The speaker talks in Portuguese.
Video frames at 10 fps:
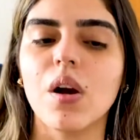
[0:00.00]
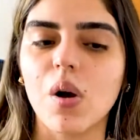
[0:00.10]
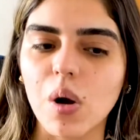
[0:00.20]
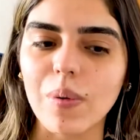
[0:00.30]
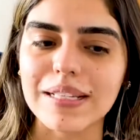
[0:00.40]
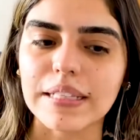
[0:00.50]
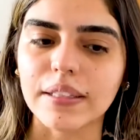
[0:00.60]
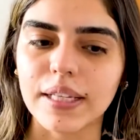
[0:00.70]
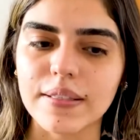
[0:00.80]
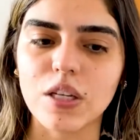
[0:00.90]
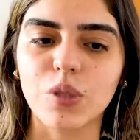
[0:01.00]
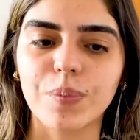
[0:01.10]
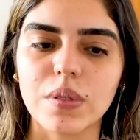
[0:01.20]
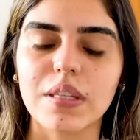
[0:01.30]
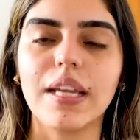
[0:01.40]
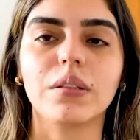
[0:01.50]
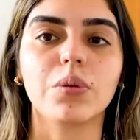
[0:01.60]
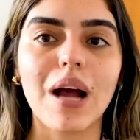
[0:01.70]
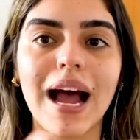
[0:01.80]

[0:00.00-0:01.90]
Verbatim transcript: ou a 75%,